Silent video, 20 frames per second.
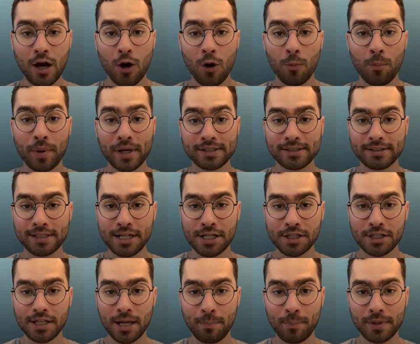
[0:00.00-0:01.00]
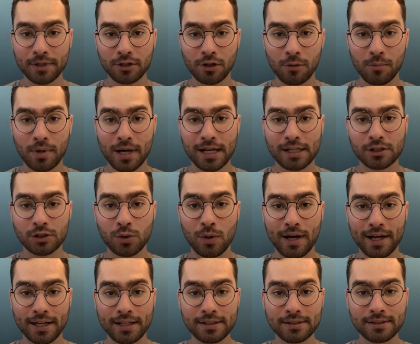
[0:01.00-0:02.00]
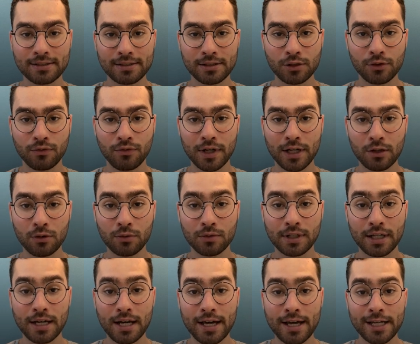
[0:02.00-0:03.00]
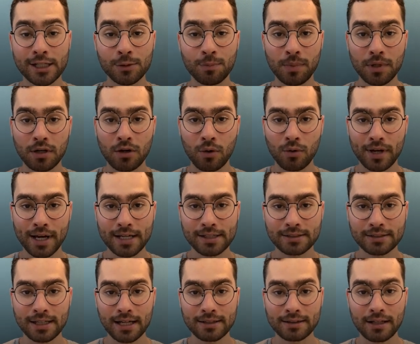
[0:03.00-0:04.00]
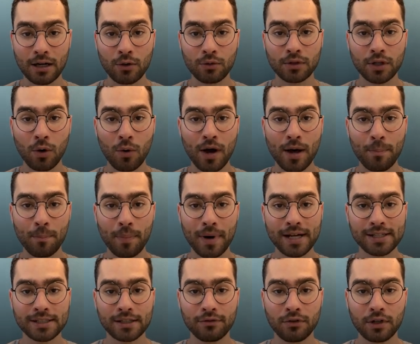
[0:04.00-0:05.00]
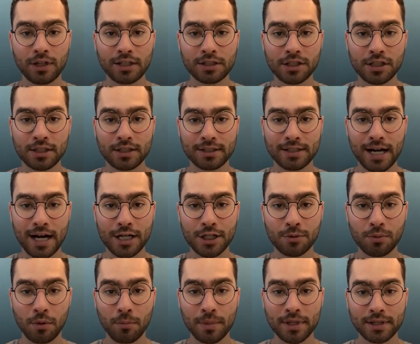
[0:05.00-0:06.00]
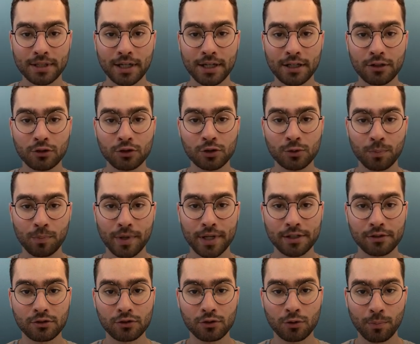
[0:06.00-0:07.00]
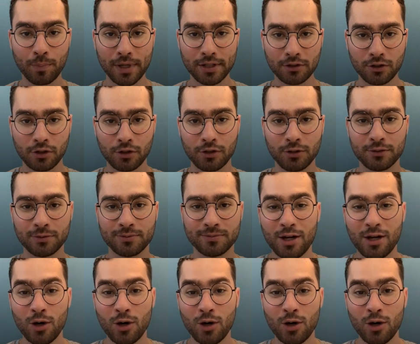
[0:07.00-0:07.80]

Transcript: o presidente da Petrobras, Joaquim Silva Eluna, explicou que a estatal não repassa a volatilidade momentânea dos preços do petróleo.